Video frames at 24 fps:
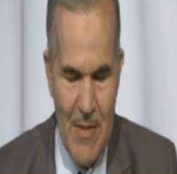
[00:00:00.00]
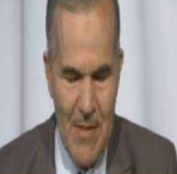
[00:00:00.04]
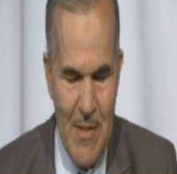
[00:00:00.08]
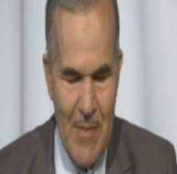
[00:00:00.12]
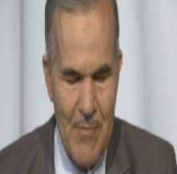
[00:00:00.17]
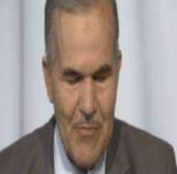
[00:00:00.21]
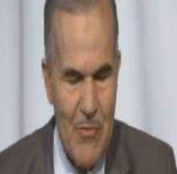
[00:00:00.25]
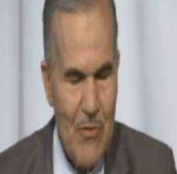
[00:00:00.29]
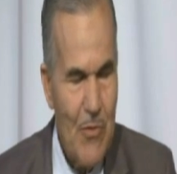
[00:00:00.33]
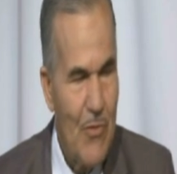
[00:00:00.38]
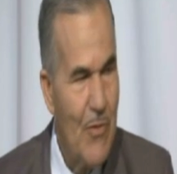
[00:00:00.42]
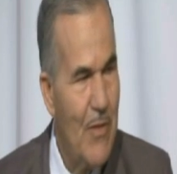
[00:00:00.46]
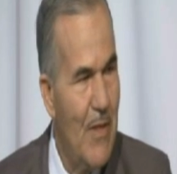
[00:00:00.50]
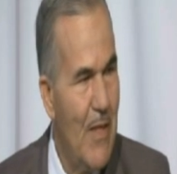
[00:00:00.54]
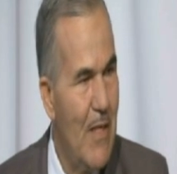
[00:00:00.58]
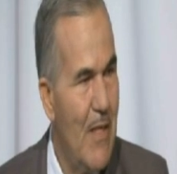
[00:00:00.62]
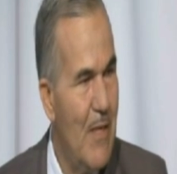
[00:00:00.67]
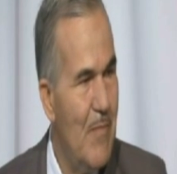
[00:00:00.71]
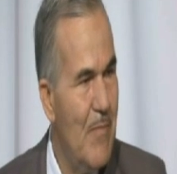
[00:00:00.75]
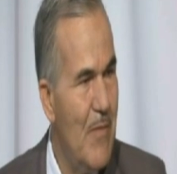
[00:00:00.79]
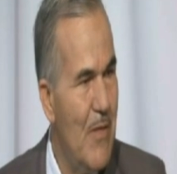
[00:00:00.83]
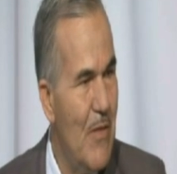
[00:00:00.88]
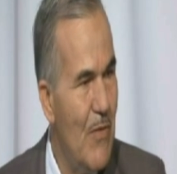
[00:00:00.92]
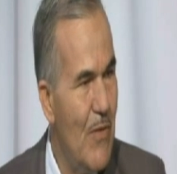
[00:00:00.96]
لم تكن
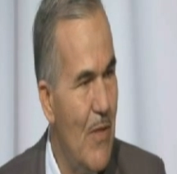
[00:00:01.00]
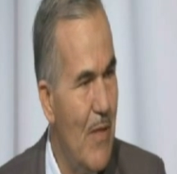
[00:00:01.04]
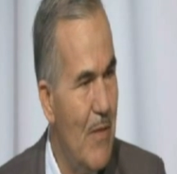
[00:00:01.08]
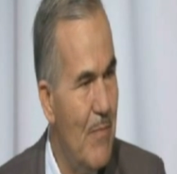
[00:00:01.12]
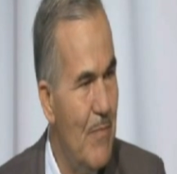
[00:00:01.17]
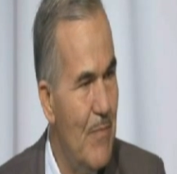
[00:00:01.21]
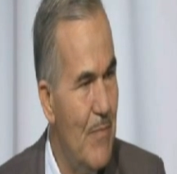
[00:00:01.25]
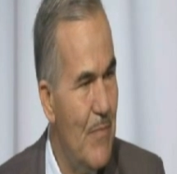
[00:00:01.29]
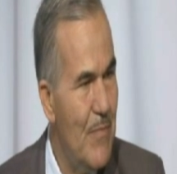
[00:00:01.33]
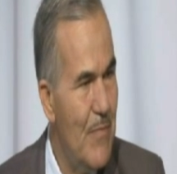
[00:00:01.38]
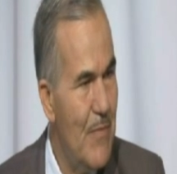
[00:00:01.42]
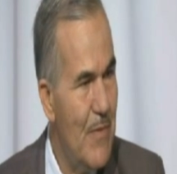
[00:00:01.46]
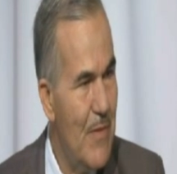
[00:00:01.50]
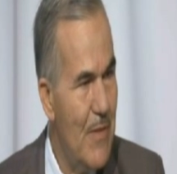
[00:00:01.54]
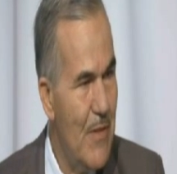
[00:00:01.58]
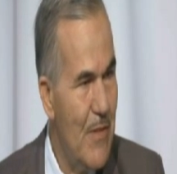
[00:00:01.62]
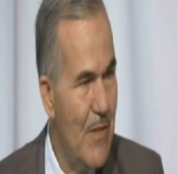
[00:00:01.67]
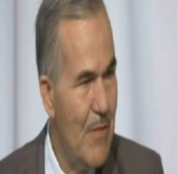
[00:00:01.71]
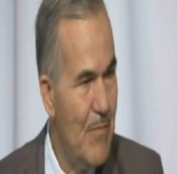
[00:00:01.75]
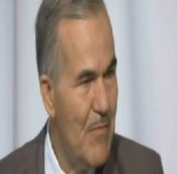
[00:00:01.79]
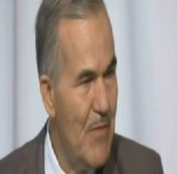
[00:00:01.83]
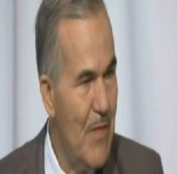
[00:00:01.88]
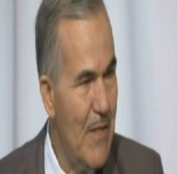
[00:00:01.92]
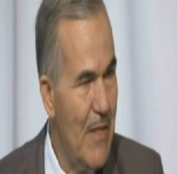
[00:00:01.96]
على ما يرام
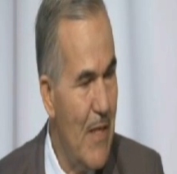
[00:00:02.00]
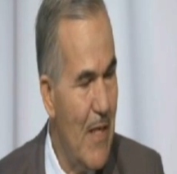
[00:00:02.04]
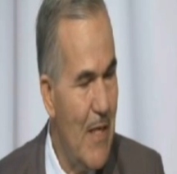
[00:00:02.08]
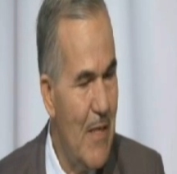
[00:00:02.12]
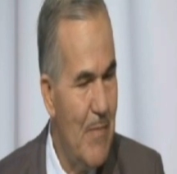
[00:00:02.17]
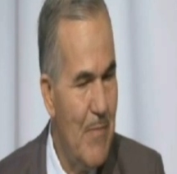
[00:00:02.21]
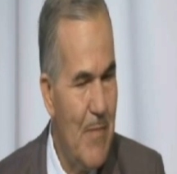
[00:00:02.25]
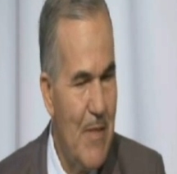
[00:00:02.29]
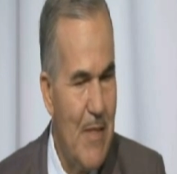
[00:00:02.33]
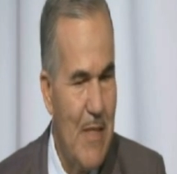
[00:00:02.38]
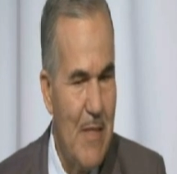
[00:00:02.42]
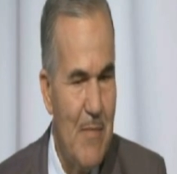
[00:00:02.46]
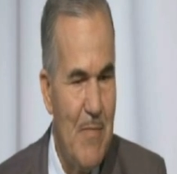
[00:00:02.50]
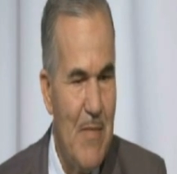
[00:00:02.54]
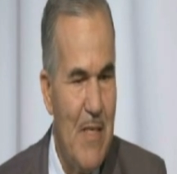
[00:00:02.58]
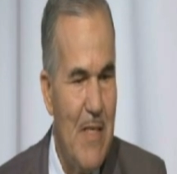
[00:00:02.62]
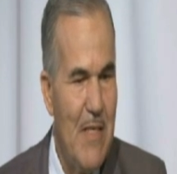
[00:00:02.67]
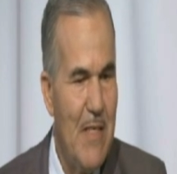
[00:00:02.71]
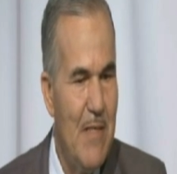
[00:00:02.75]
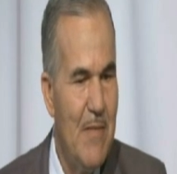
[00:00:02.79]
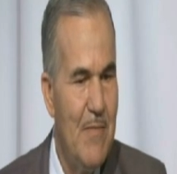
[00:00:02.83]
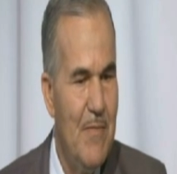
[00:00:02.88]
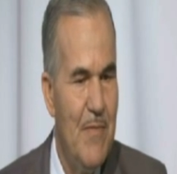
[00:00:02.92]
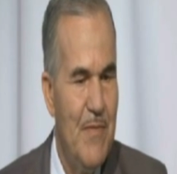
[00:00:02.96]
الجميع يعلم ان ما
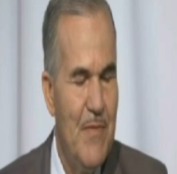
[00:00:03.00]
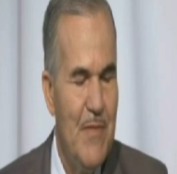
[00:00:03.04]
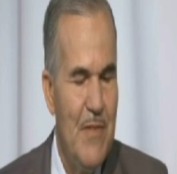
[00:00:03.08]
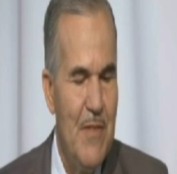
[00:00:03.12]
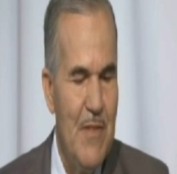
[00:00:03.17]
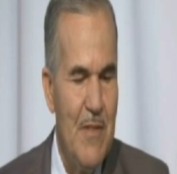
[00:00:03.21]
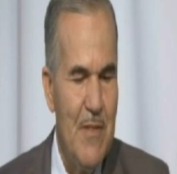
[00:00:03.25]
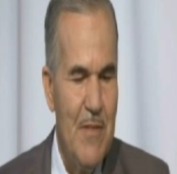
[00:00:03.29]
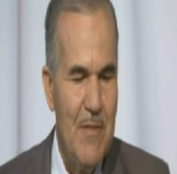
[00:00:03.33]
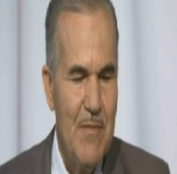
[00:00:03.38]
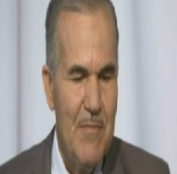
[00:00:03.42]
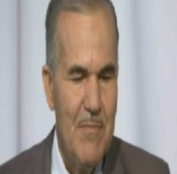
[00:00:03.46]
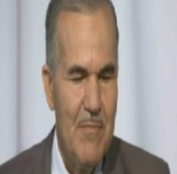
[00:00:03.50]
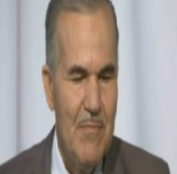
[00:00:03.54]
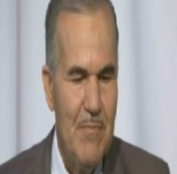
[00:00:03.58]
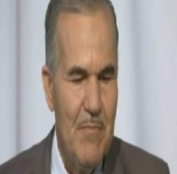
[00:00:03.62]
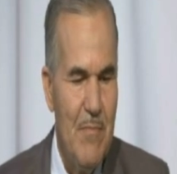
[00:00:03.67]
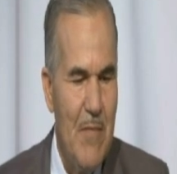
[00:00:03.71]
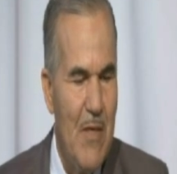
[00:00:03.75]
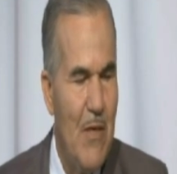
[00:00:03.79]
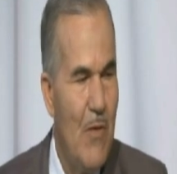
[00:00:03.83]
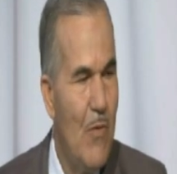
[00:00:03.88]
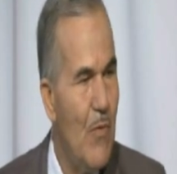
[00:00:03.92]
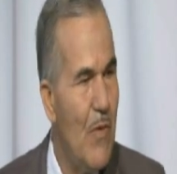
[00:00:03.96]
هي
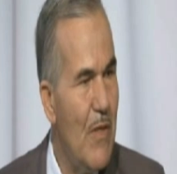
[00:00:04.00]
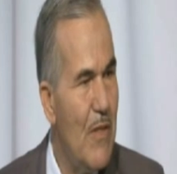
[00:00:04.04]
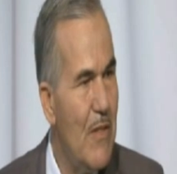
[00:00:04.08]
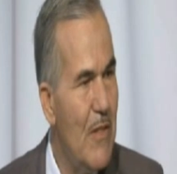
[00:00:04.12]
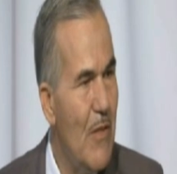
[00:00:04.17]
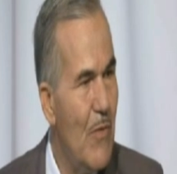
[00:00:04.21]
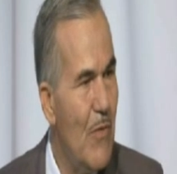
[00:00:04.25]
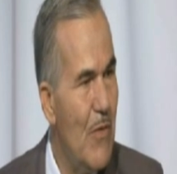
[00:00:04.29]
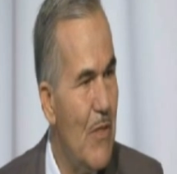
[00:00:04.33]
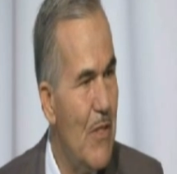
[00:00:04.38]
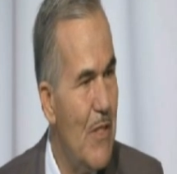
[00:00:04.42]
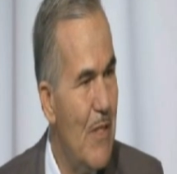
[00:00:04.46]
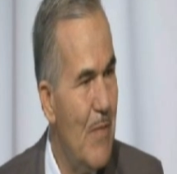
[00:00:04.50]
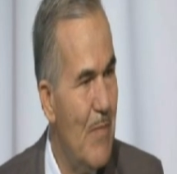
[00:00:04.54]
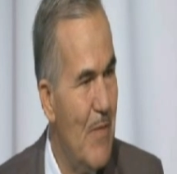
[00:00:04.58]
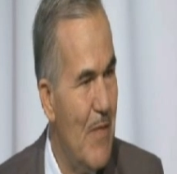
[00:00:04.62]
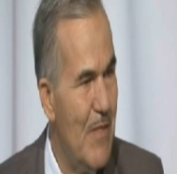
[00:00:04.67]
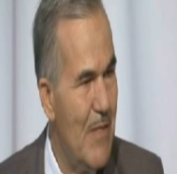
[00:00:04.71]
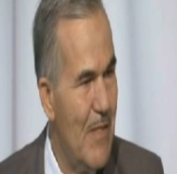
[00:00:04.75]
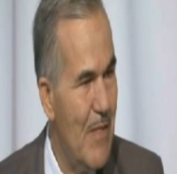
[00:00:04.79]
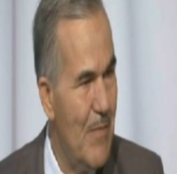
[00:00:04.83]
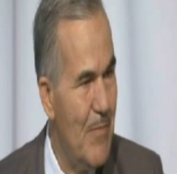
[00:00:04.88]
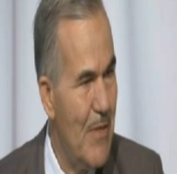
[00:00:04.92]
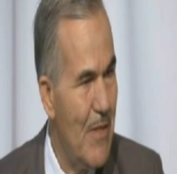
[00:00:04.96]
ما هو دور الجامعة
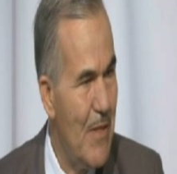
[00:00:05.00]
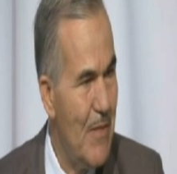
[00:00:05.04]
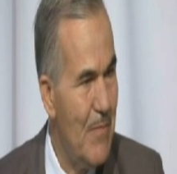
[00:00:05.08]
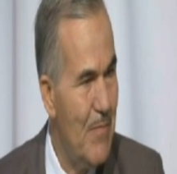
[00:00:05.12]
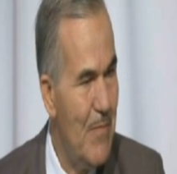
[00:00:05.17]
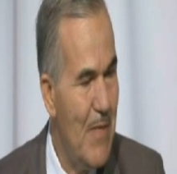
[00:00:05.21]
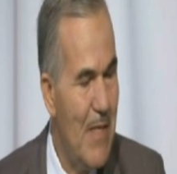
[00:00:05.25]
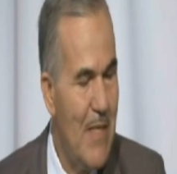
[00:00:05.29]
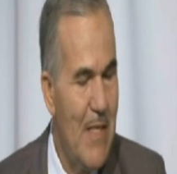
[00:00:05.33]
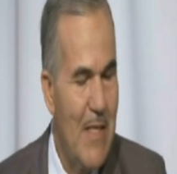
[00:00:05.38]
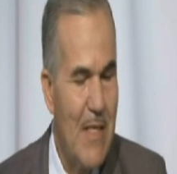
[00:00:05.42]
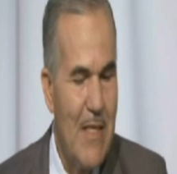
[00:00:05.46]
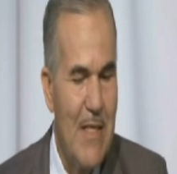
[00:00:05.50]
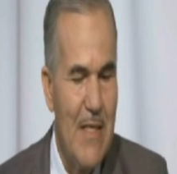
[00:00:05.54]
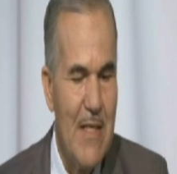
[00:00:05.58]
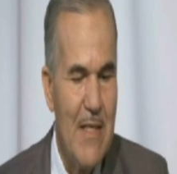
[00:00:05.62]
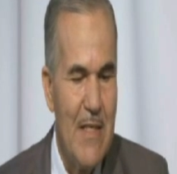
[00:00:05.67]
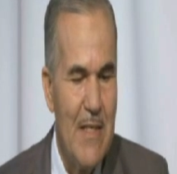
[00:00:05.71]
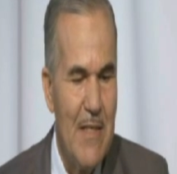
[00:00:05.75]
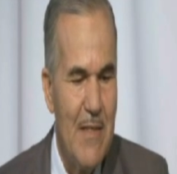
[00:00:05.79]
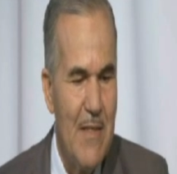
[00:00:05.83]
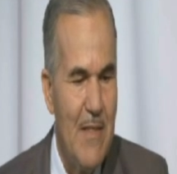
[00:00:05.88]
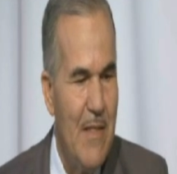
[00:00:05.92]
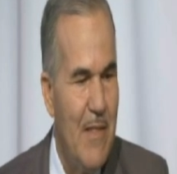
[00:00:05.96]
سابقا ماذا
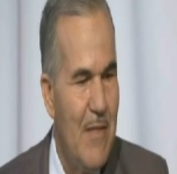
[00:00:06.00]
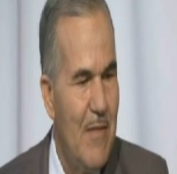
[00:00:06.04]
كان